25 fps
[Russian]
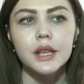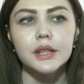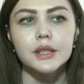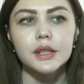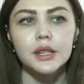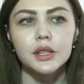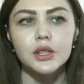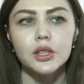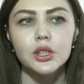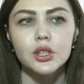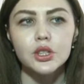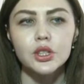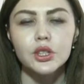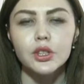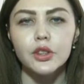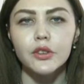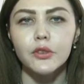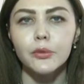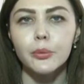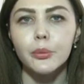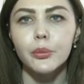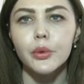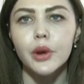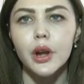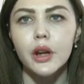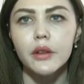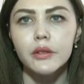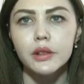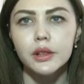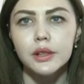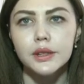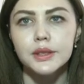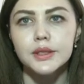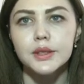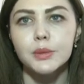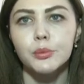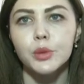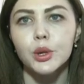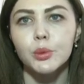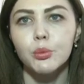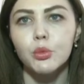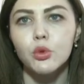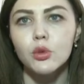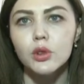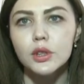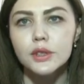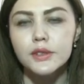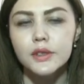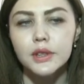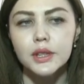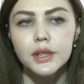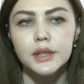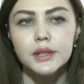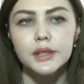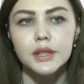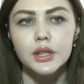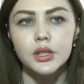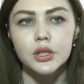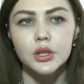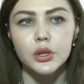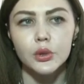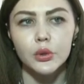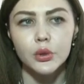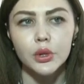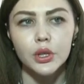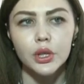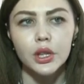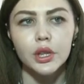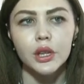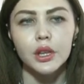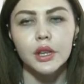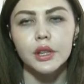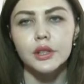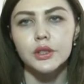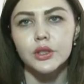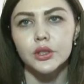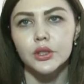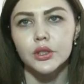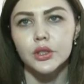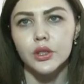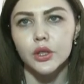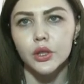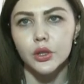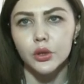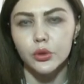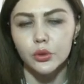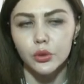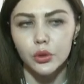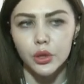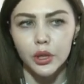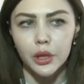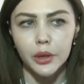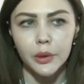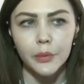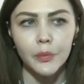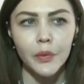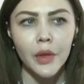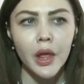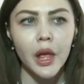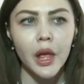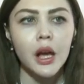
содержится в правилах землепользования застройки этих территорий.